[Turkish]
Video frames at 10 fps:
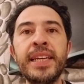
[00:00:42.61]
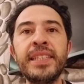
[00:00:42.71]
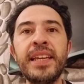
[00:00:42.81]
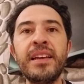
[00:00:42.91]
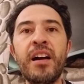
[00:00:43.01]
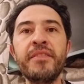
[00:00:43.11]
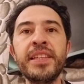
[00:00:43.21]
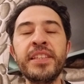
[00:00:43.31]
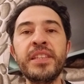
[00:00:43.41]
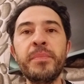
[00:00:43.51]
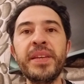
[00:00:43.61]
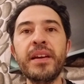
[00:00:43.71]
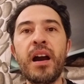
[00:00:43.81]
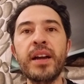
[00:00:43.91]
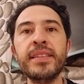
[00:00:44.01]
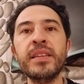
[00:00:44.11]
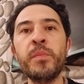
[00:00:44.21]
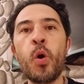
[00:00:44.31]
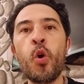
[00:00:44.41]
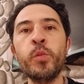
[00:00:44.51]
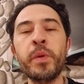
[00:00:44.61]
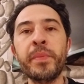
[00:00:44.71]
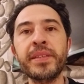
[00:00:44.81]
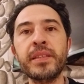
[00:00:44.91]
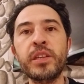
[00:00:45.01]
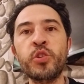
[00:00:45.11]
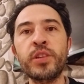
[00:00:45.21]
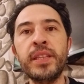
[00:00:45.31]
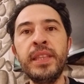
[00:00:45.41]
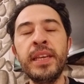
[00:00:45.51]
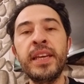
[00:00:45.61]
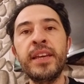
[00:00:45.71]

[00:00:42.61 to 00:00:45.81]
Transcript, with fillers: Tedavinizde bir aksama olmaması için